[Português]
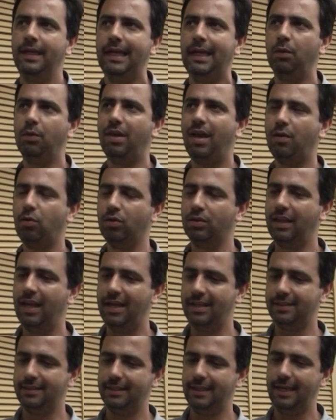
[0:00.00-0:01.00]
É, o que
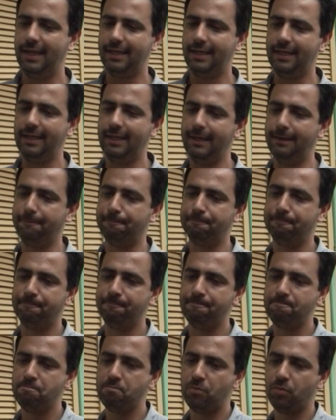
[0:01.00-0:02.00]
acontece é que
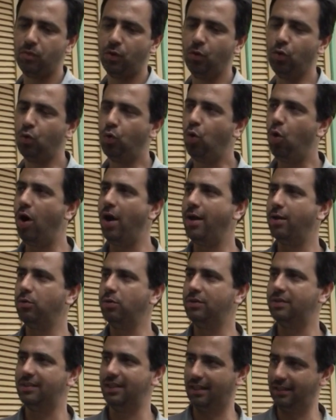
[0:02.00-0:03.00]
o
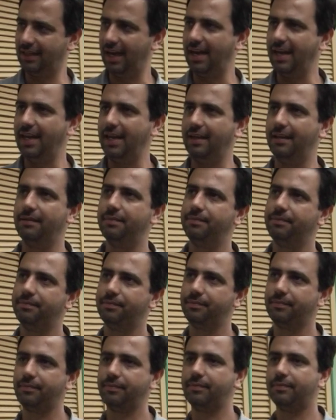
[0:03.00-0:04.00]
córrego de Santarém,
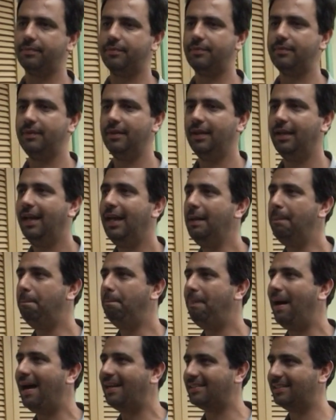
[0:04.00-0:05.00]
ele
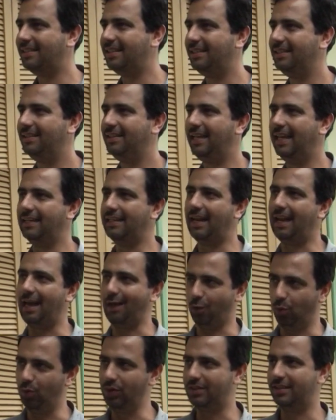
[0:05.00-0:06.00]
passa dentro da
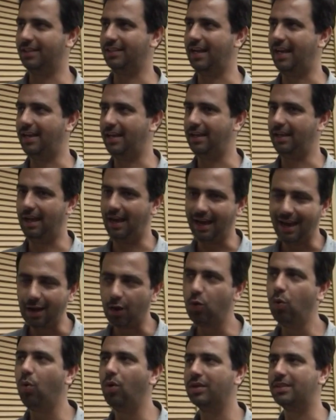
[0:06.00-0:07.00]
lagoa de Santarém. A
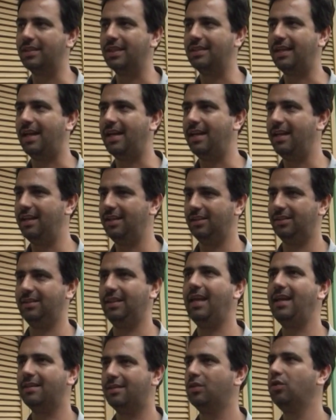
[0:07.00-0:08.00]
lagoa de Santarém, eles
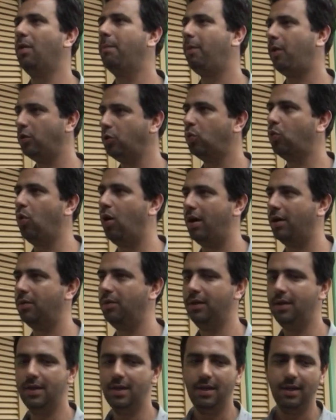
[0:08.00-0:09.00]
têm esse nome por causa do córrego.
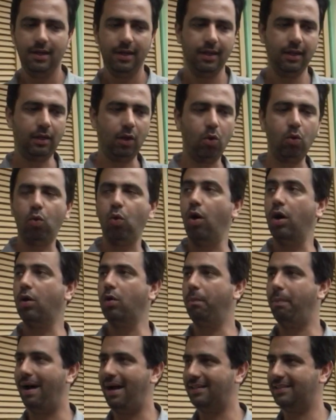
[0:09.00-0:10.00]
Então o
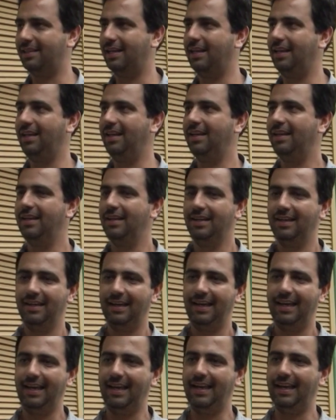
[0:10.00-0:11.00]
córrego passa ali,
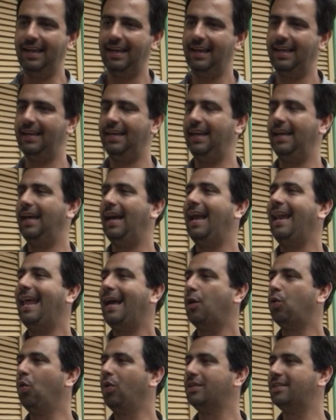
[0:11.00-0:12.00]
é, é, é a
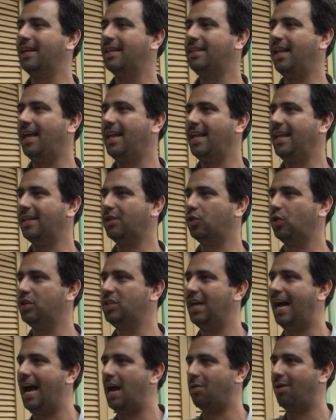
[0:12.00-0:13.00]
lagoa de Santarém é só
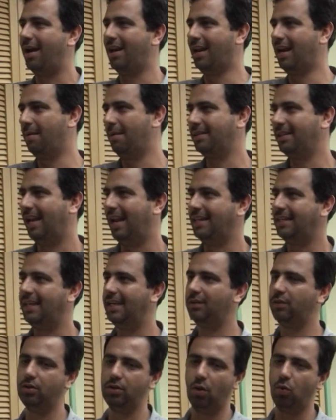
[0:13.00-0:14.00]
de água, a lama está lá
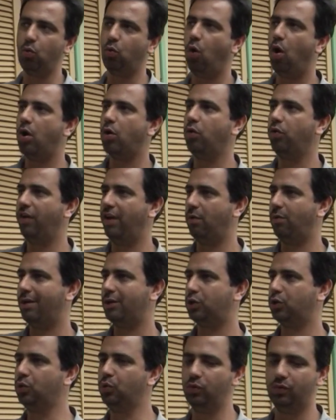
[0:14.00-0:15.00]
dentro, então o córrego vem com
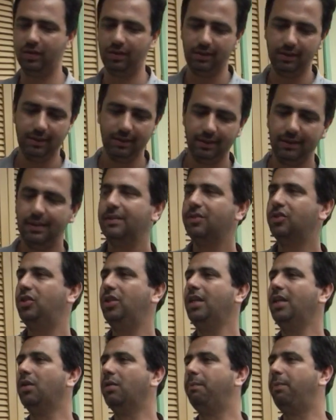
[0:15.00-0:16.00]
a chuva,
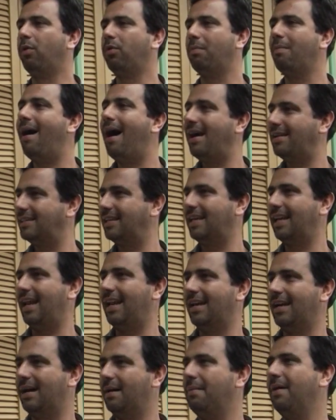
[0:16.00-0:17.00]
tira um pouco mais daquela
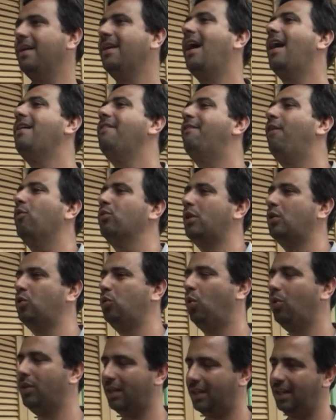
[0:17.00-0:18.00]
lama e aí volta
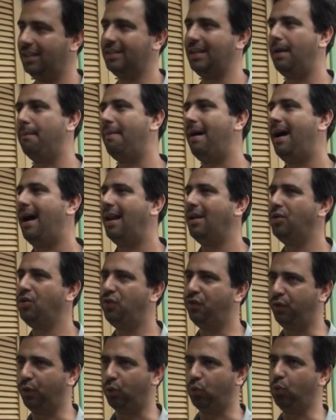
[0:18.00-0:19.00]
todo aquele trabalho e
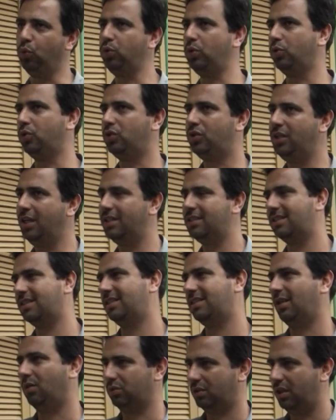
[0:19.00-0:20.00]
dificulta os diques que
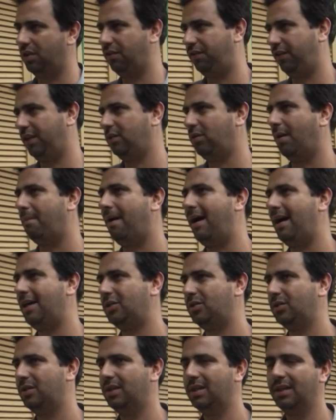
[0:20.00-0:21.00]
estão sendo feitos
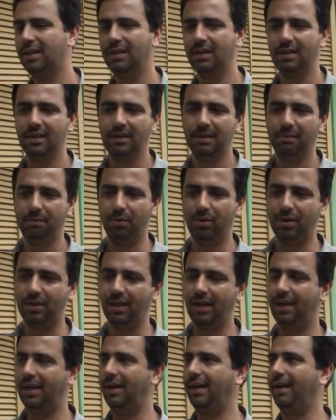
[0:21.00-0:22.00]
abaixo,
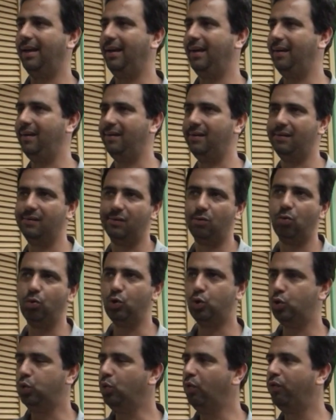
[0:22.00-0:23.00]
porque eh,
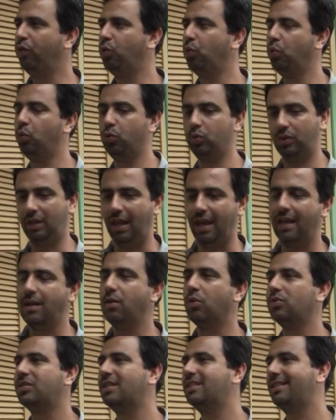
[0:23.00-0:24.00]
com chuva o
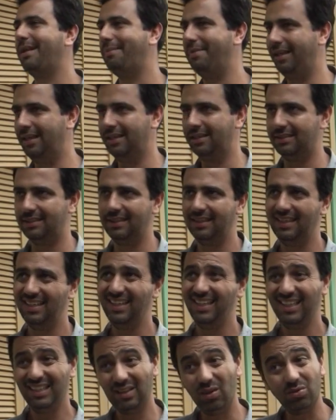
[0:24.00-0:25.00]
terreno não se estabiliza.
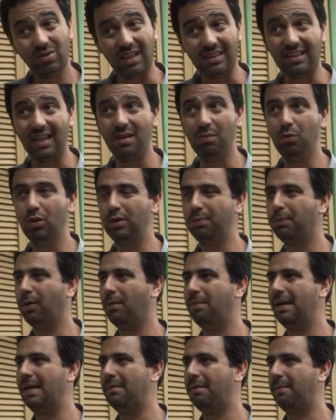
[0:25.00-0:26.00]
Então está tendo muito
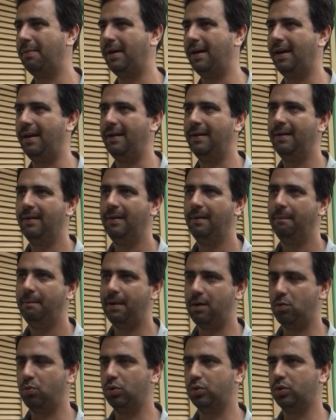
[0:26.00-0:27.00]
problema para
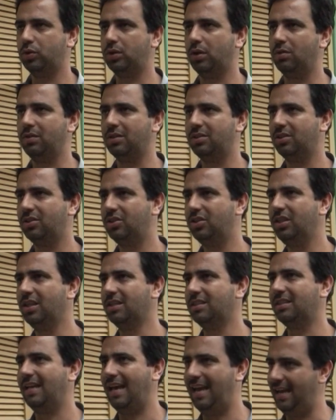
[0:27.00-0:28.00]
a construção desses
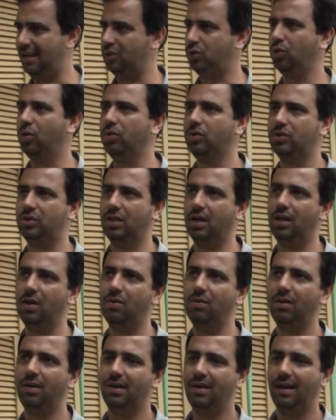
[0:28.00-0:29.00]
diques, é a
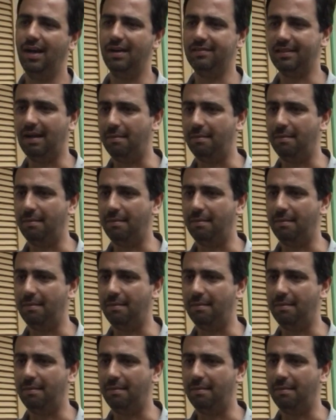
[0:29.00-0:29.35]
solução. A